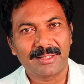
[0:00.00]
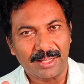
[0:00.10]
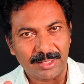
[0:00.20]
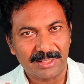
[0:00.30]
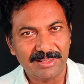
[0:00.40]

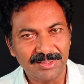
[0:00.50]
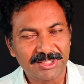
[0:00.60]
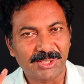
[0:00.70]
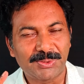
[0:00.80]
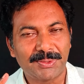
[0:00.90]
నాకు ఆ
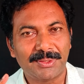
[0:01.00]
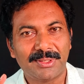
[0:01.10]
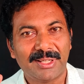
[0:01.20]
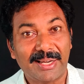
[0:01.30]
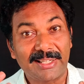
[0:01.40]
దివిచక్షు
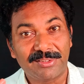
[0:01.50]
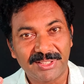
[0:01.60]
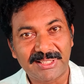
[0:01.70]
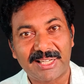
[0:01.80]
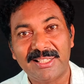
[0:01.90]

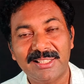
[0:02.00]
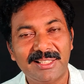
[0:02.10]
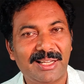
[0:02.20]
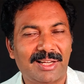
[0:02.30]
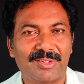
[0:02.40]
యాక్టివేషన్
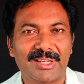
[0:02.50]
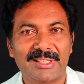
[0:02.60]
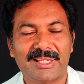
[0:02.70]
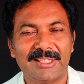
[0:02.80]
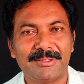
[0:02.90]
అయ్యిందా
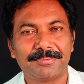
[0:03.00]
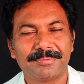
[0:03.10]
అవ్వలేదా అని